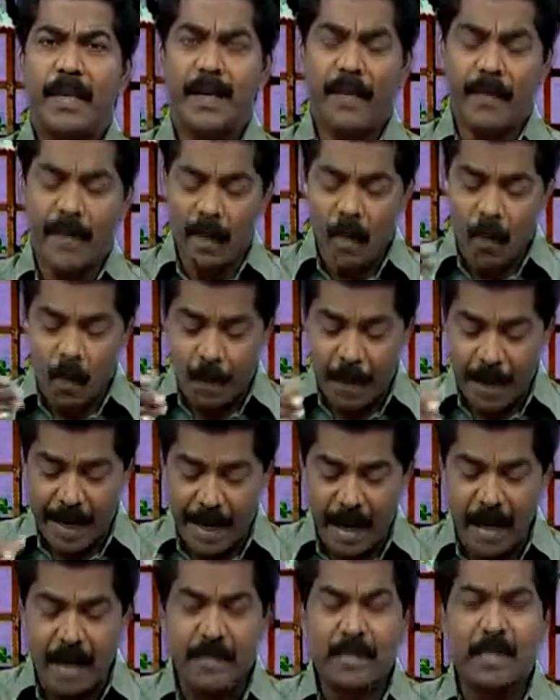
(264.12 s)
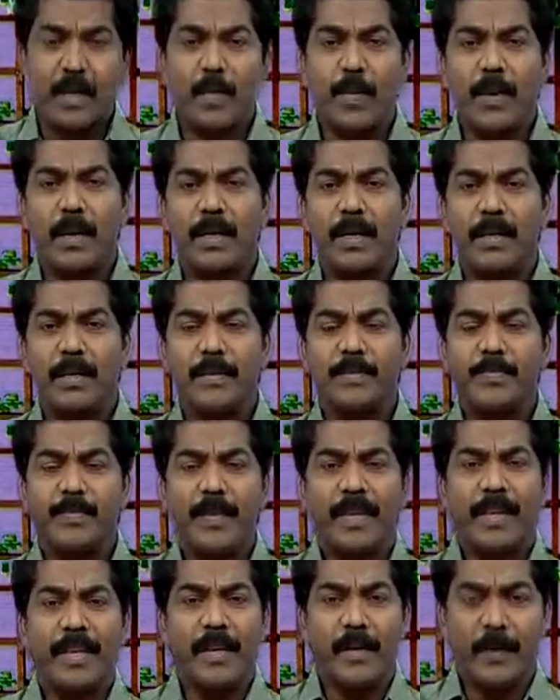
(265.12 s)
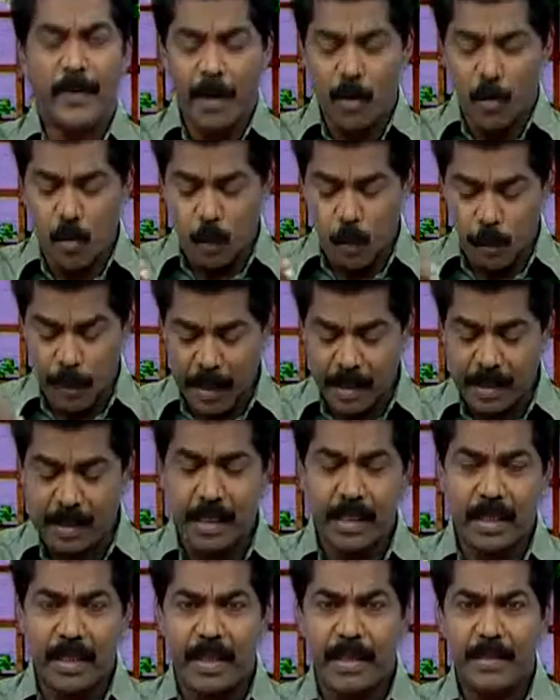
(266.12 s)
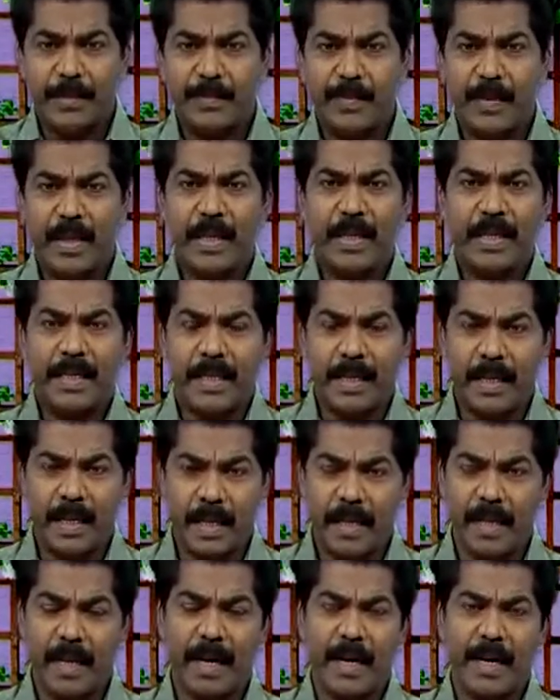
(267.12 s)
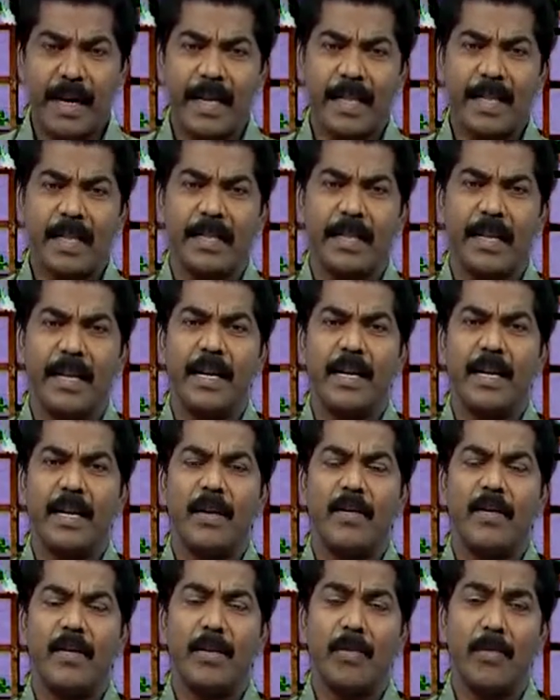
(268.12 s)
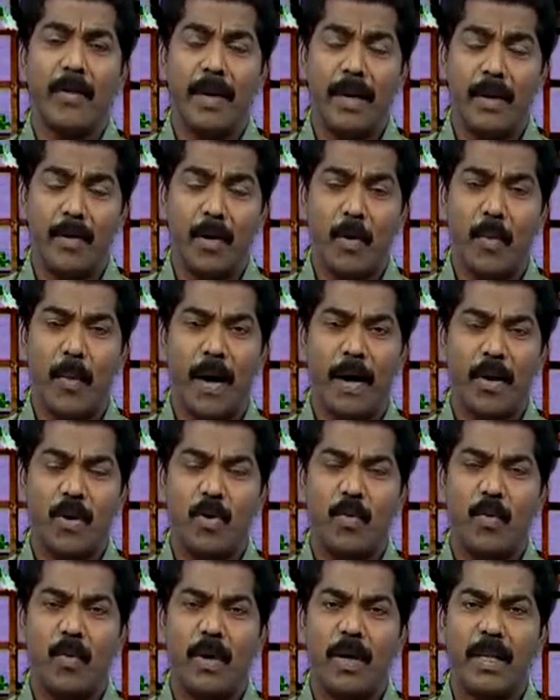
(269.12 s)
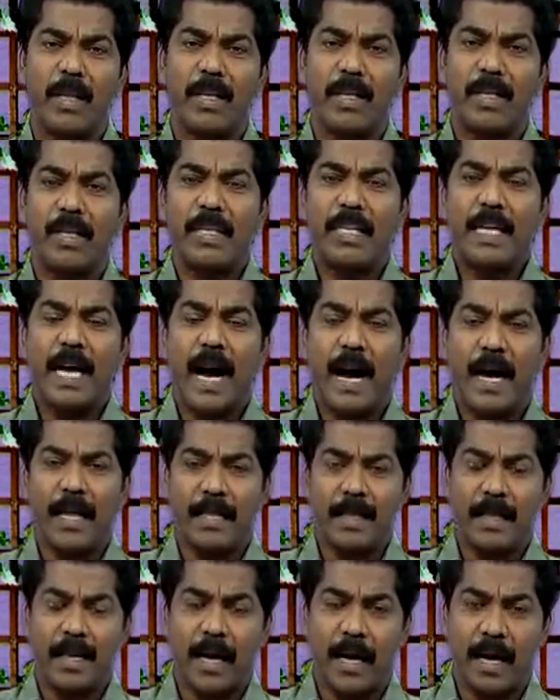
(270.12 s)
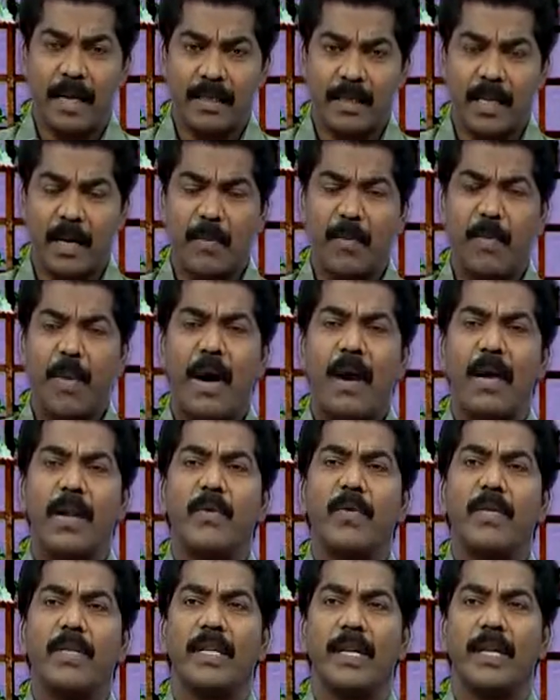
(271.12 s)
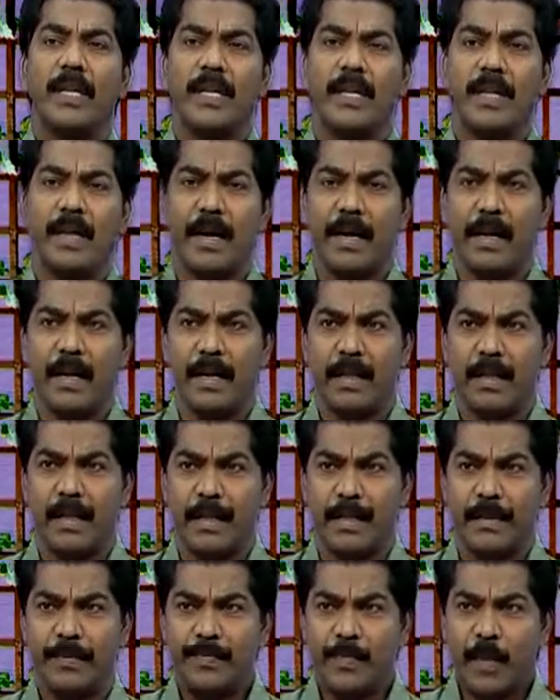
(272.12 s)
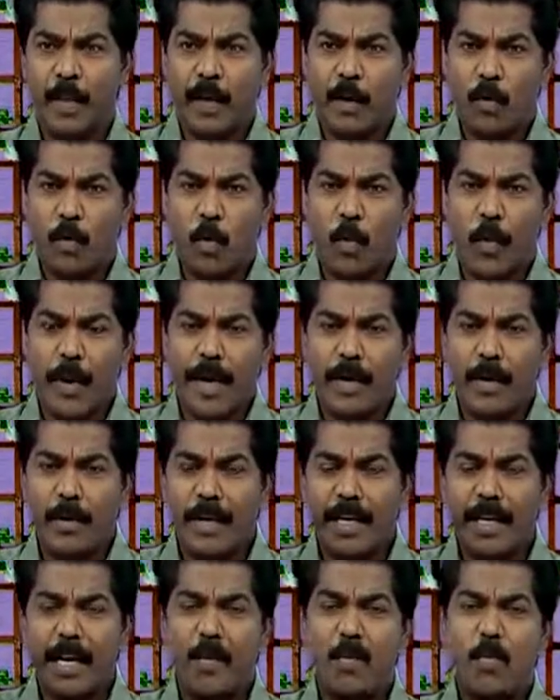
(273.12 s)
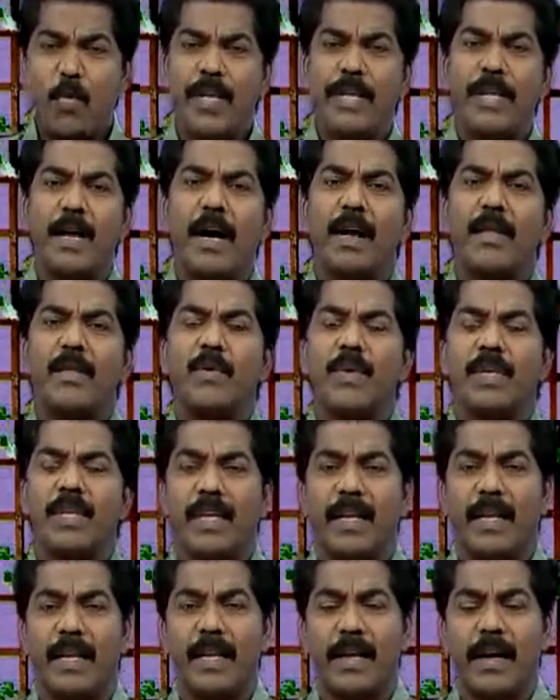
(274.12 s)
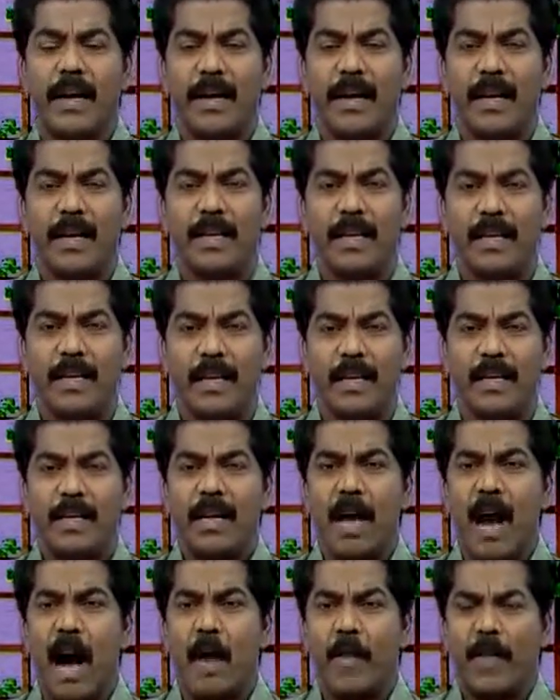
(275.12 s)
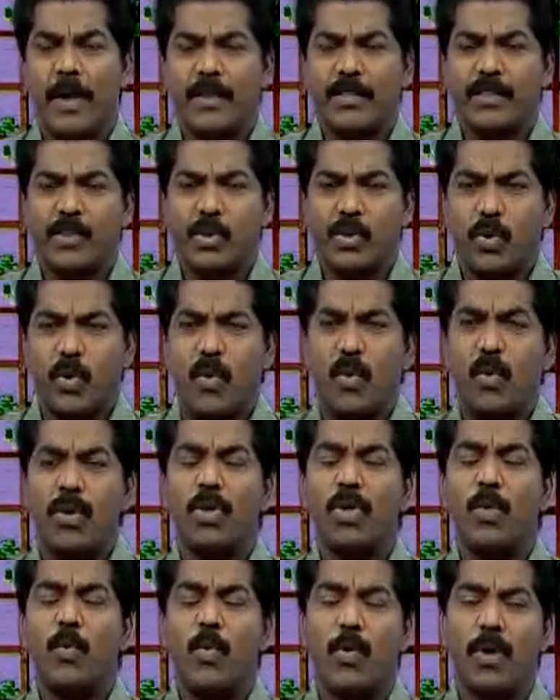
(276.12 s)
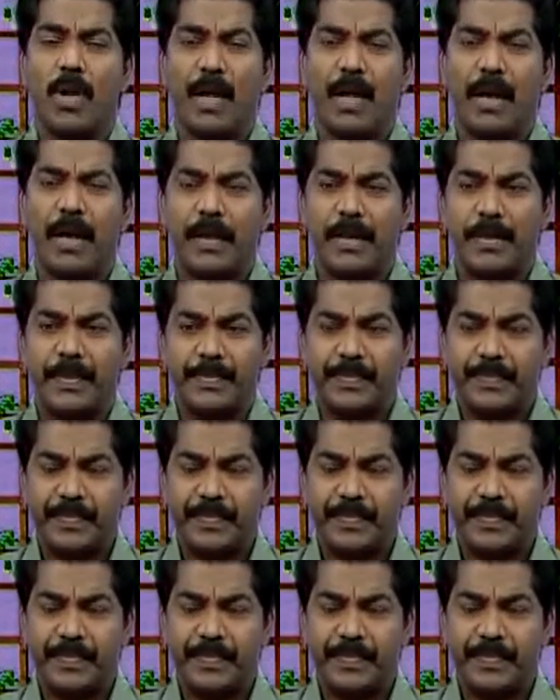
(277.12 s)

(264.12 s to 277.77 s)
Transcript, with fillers: இவ்வளவு பிரயாசப்பட்டு இவ்வளவு முயற்சித்து இறுதியில் கிடைத்த தண்ணீர் என்ன என்னவென்று பார்க்கும் பொழுது அது கசப்பான ஒரு தண்ணீராக இருந்தது உபயோகிக்க முடியாத ஒரு தண்ணீராக இருந்தது அவர்கள் சோர்ந்து போனார்கள்